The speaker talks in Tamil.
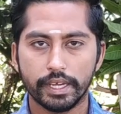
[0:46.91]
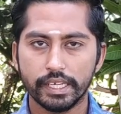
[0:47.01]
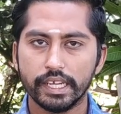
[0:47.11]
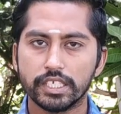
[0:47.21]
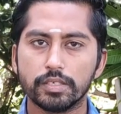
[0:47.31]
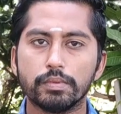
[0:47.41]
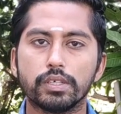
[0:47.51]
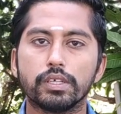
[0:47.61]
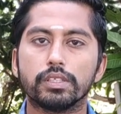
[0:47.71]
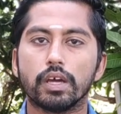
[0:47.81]
என்ன
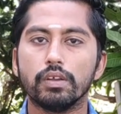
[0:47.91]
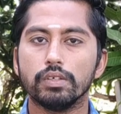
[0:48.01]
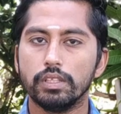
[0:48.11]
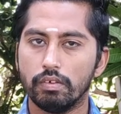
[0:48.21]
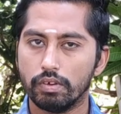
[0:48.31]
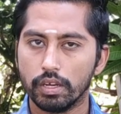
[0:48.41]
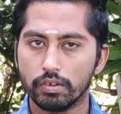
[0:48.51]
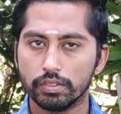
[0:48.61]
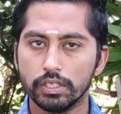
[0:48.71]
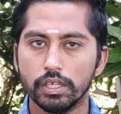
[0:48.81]
ட்ரீட்மெண்ட் எடுத்தாலும் வந்து
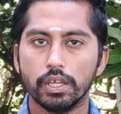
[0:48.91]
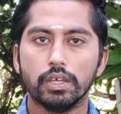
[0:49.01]
அவங்களுக்கு வந்து